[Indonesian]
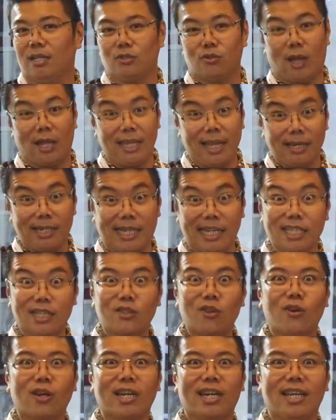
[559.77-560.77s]
soalnya
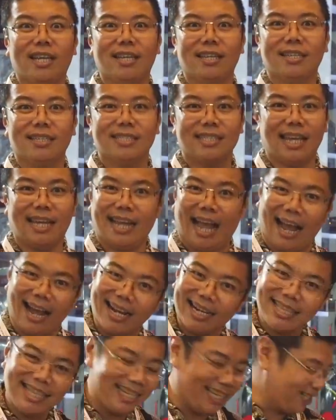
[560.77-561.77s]
dihitung ini. Saya nggak
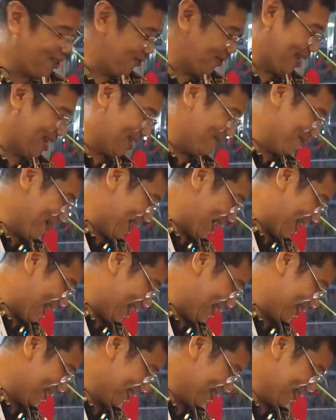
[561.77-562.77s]
ngerti ngitungnya
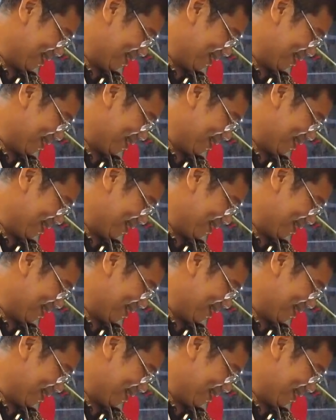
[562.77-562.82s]
gimana.